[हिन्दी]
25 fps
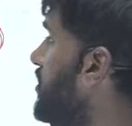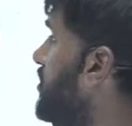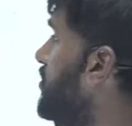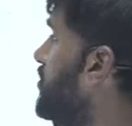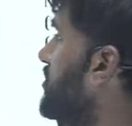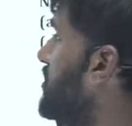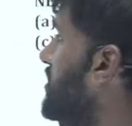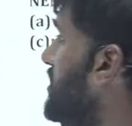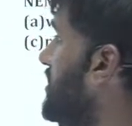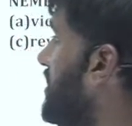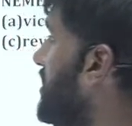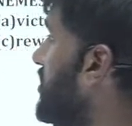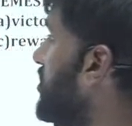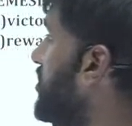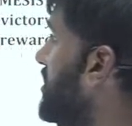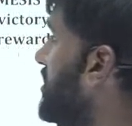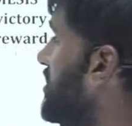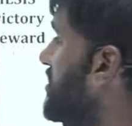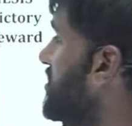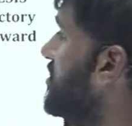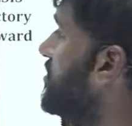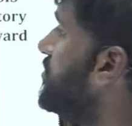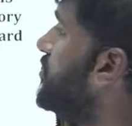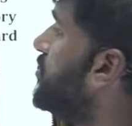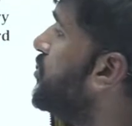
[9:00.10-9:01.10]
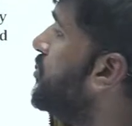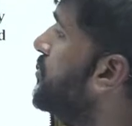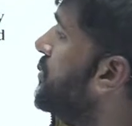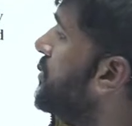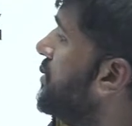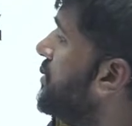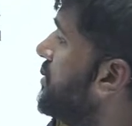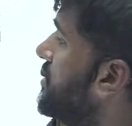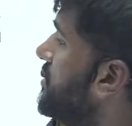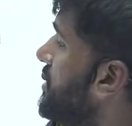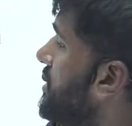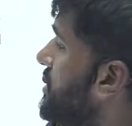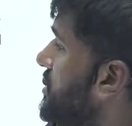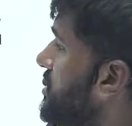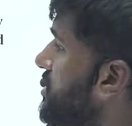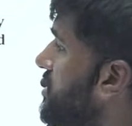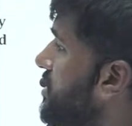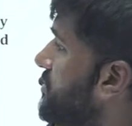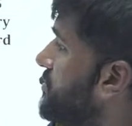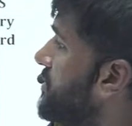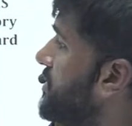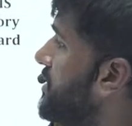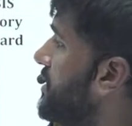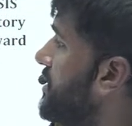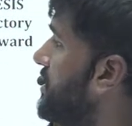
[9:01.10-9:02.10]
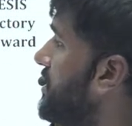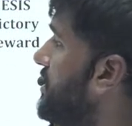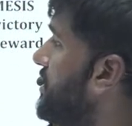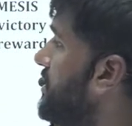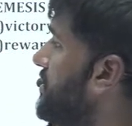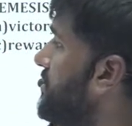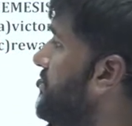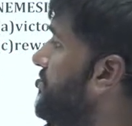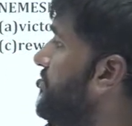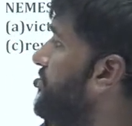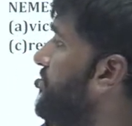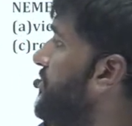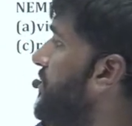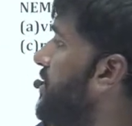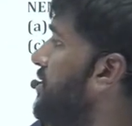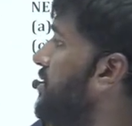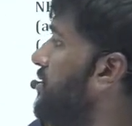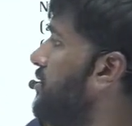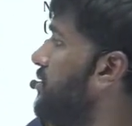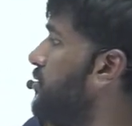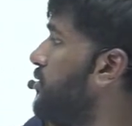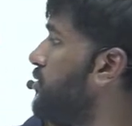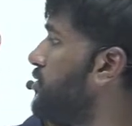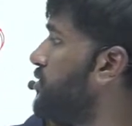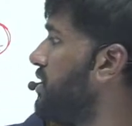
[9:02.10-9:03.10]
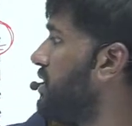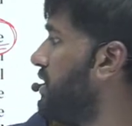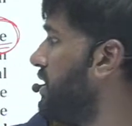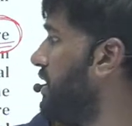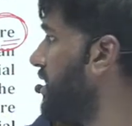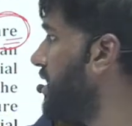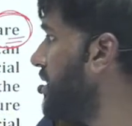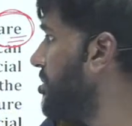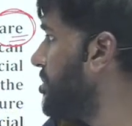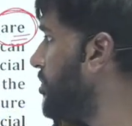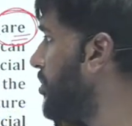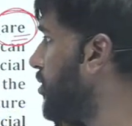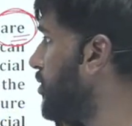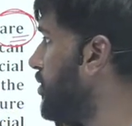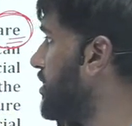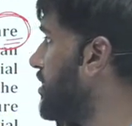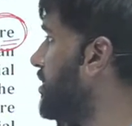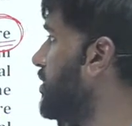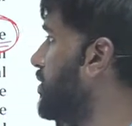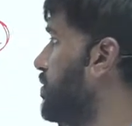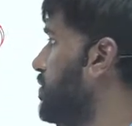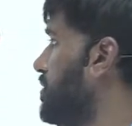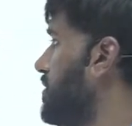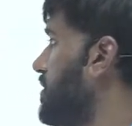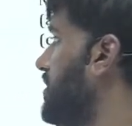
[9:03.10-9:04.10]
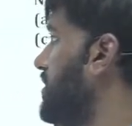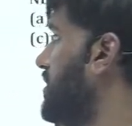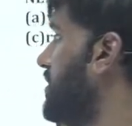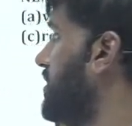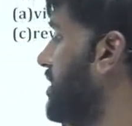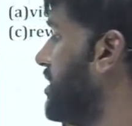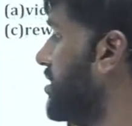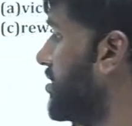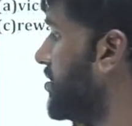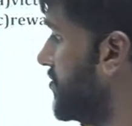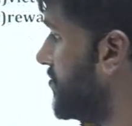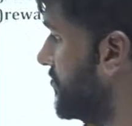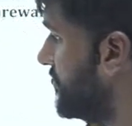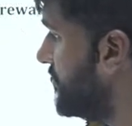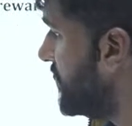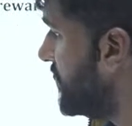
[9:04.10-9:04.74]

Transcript: होते हैं किसी भी ह्यूमन रिलेशनशिप के लिए क्रूशली इंपॉर्टेंट होते हैं ठीक है